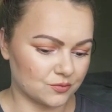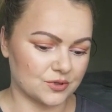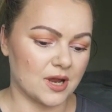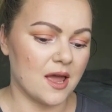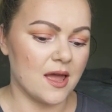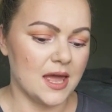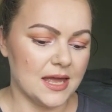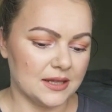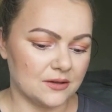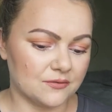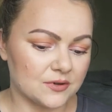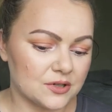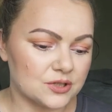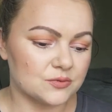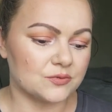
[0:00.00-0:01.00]
dobrze, to
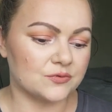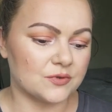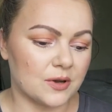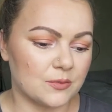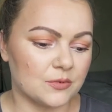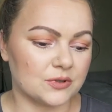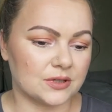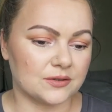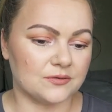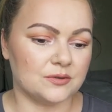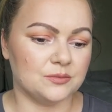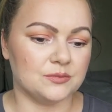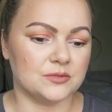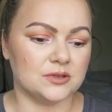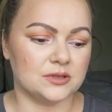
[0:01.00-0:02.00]
wie, że mówiłam o takim
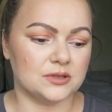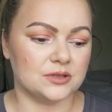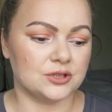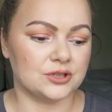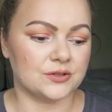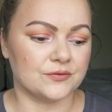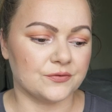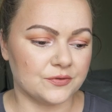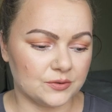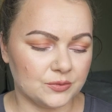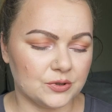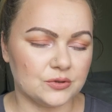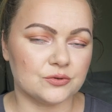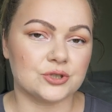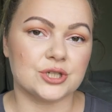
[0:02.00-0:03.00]
film, yy, że w
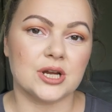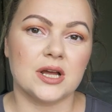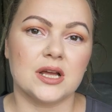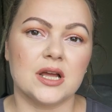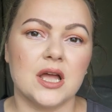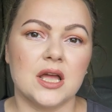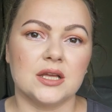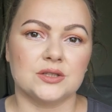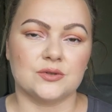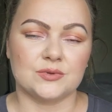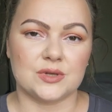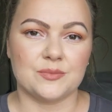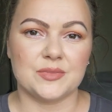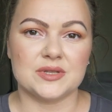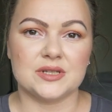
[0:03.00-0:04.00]
filmiku, że
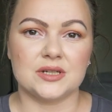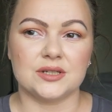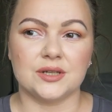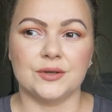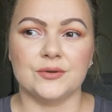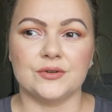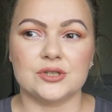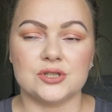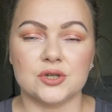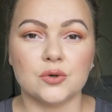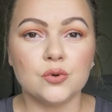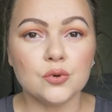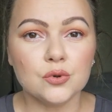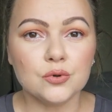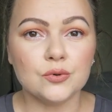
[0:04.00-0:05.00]
są tam pędzelki właśnie
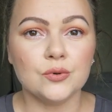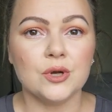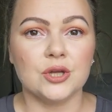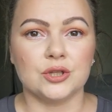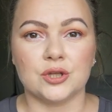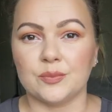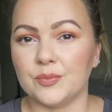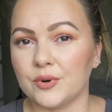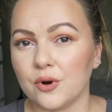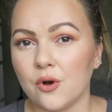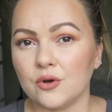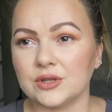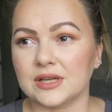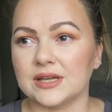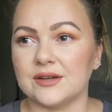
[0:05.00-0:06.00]
hulu, te
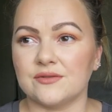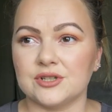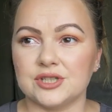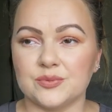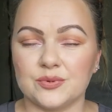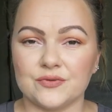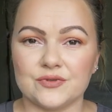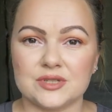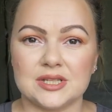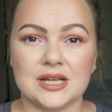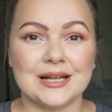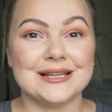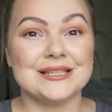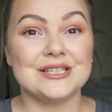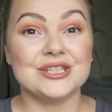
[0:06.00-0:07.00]
pro, takie właśnie
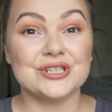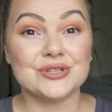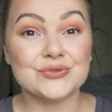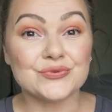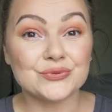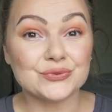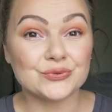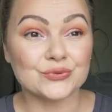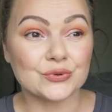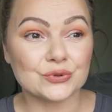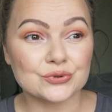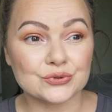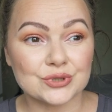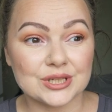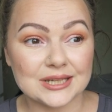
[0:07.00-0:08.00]
profesjonalne, ale 10 funtów
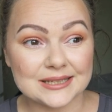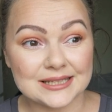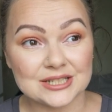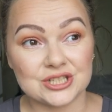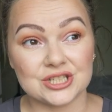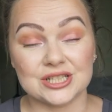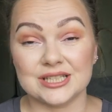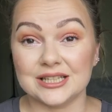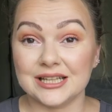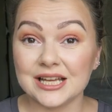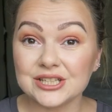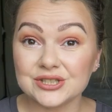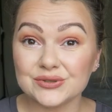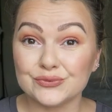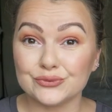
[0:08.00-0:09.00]
kosztuje jeden czy
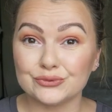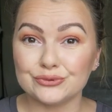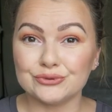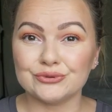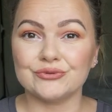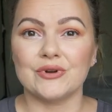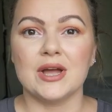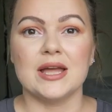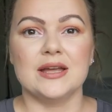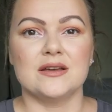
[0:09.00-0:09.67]
11 funtów,